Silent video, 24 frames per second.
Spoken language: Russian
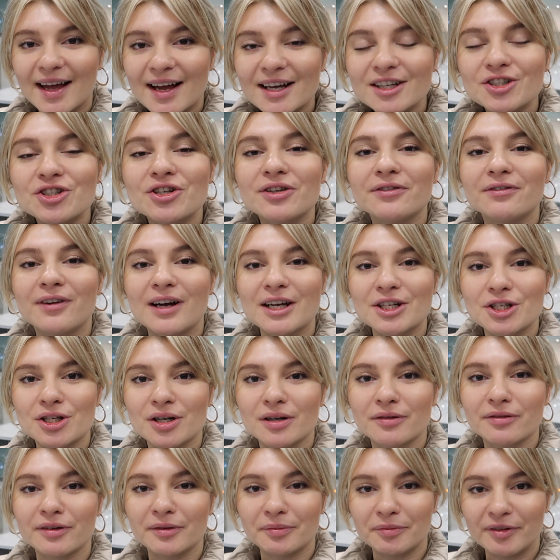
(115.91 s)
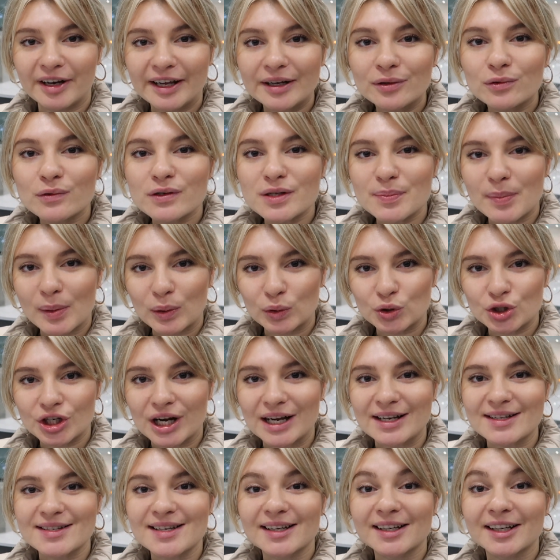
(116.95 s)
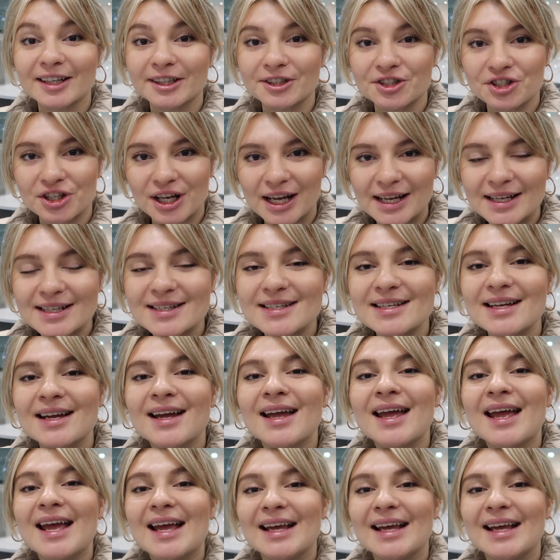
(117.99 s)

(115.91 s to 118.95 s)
Также ваш Verpflegungspauschal сокращается,